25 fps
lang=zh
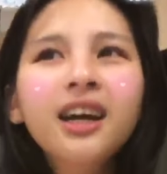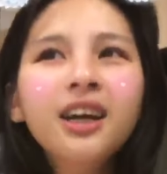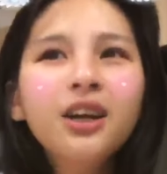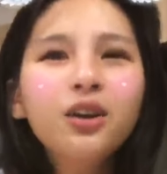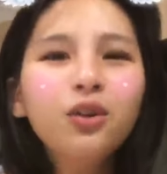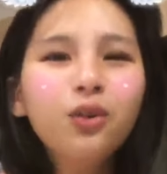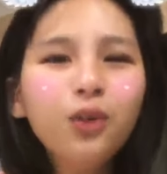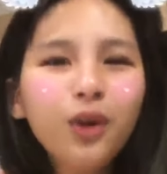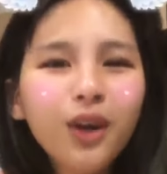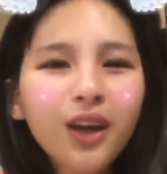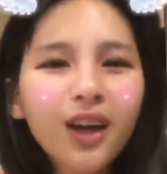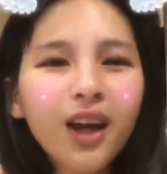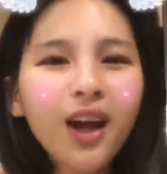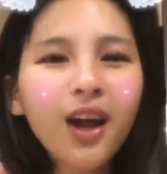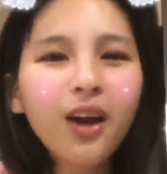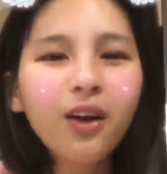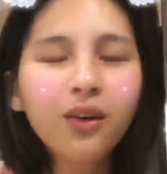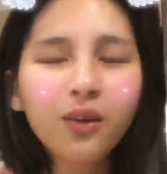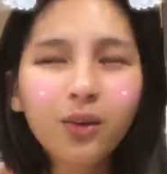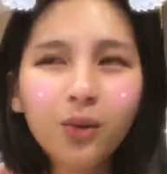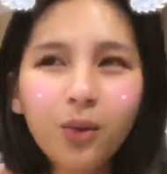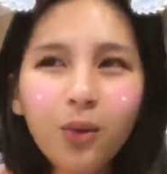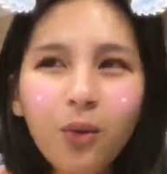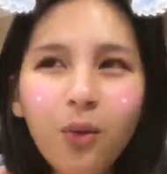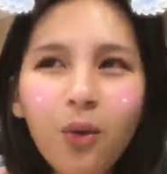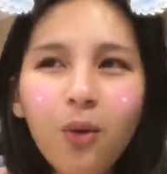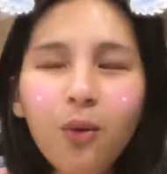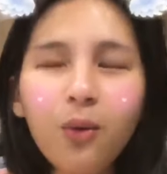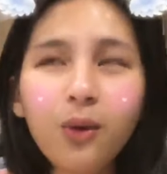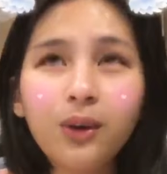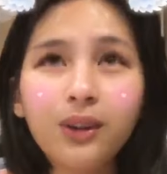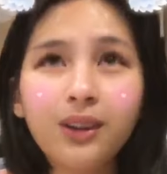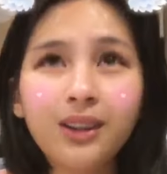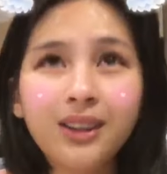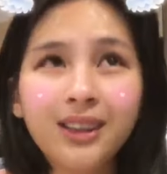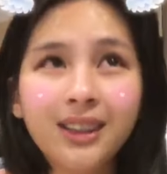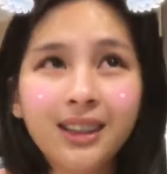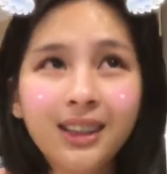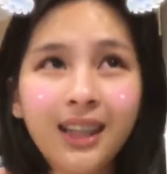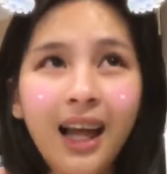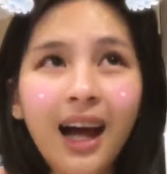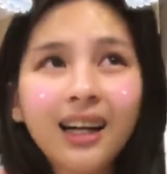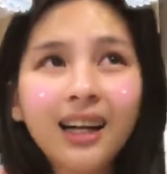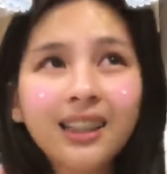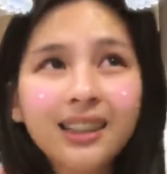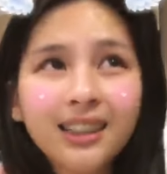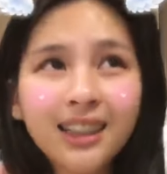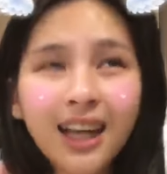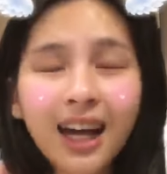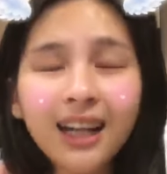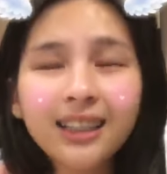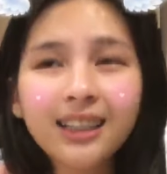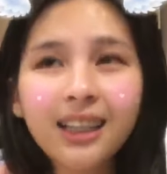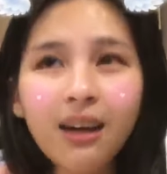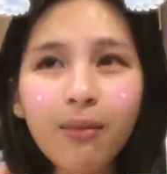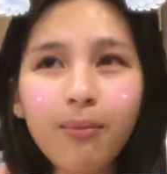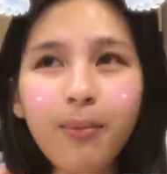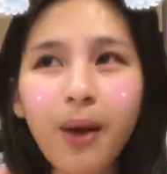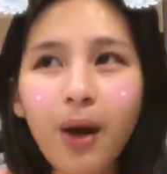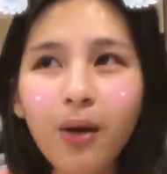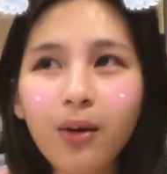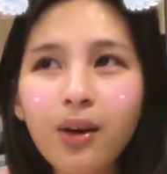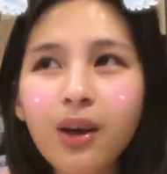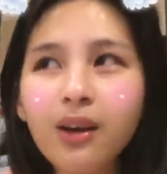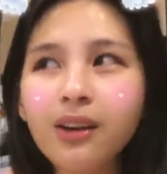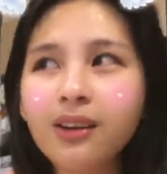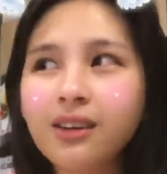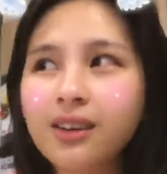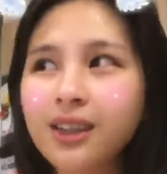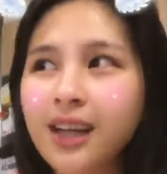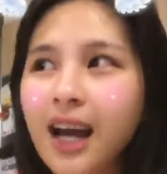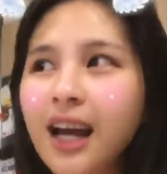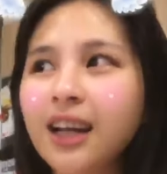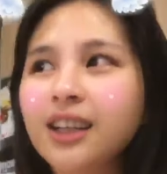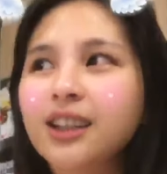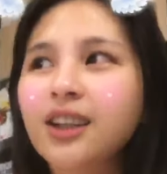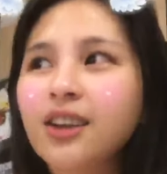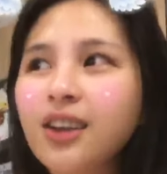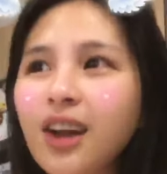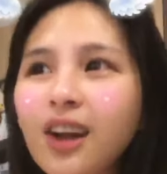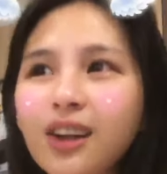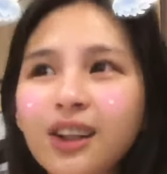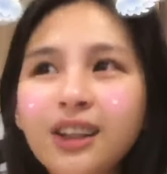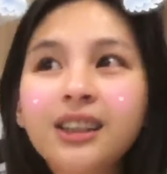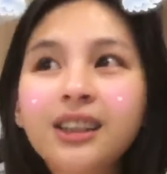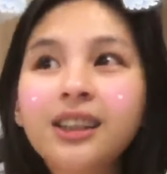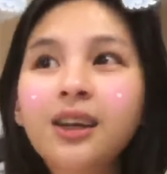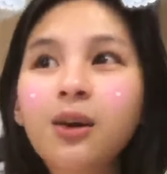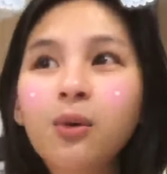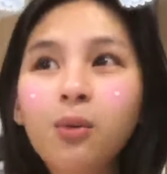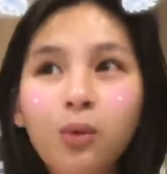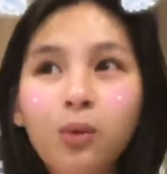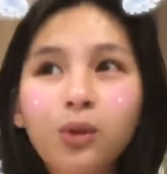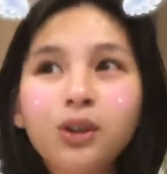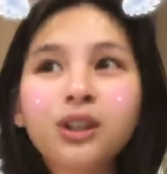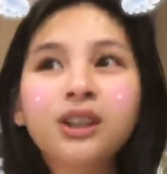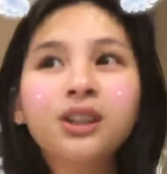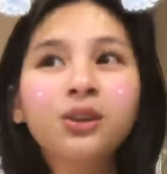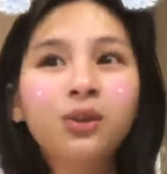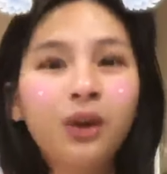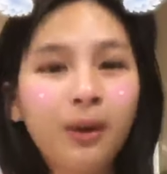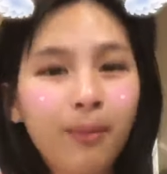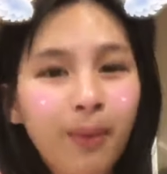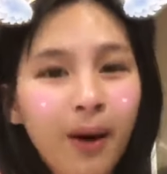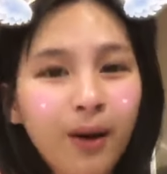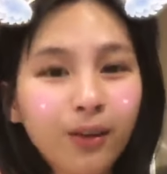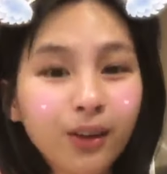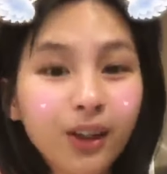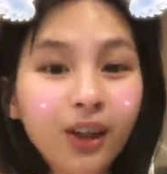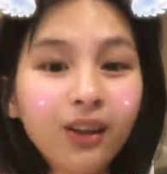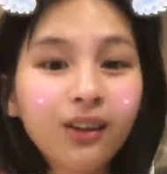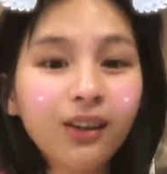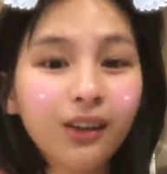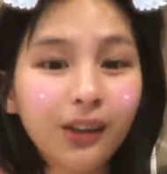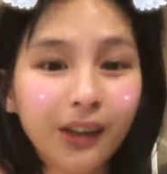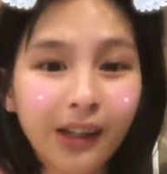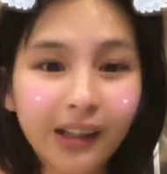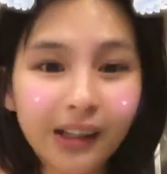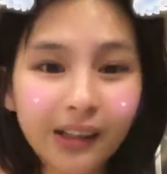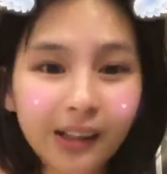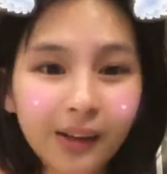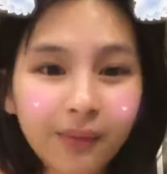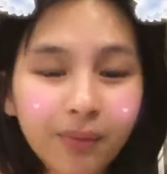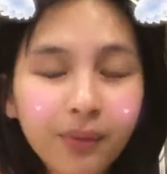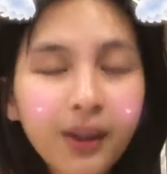因为如果我当下在表演，感受到地震，我是会跑掉的人呢。